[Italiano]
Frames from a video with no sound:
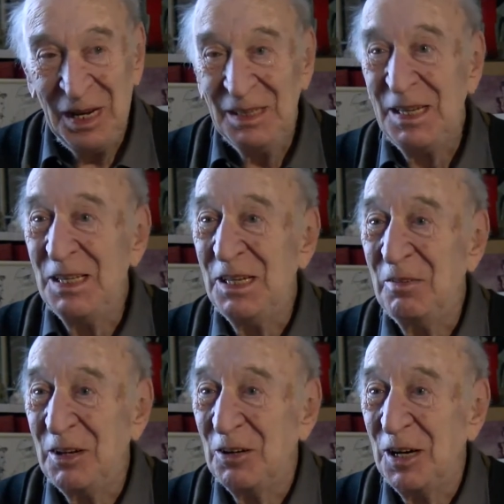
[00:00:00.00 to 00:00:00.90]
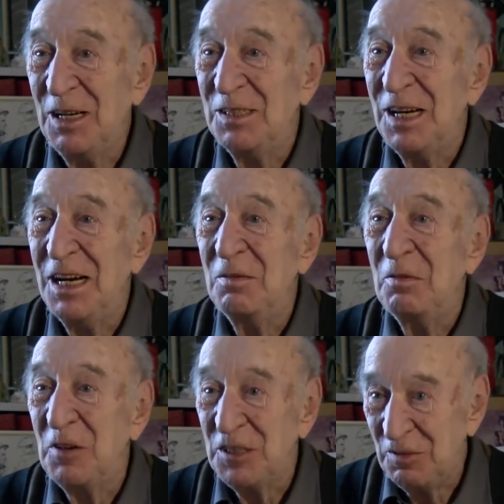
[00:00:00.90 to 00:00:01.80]
Tant'è vero che Lizzani mi
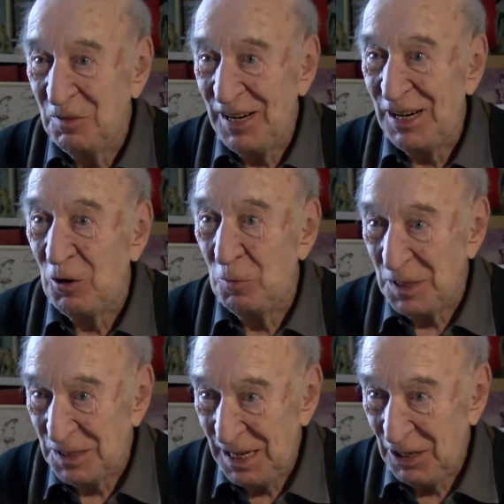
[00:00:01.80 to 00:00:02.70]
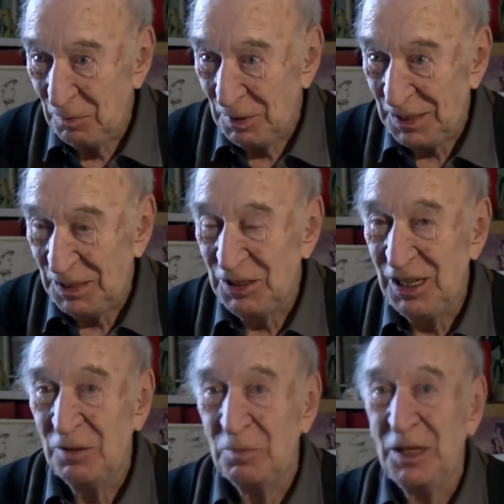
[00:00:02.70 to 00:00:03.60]
fece fare il commissario
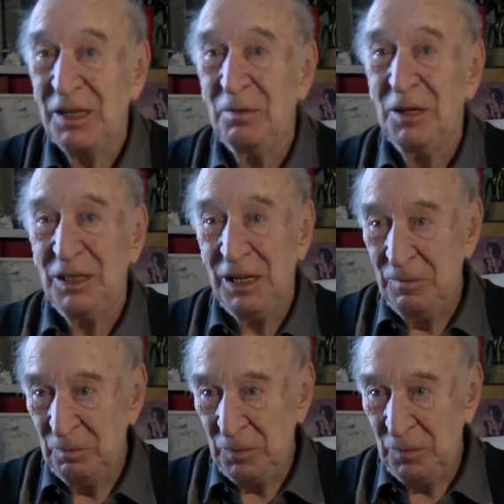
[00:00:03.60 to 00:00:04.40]
partigiano, praticamente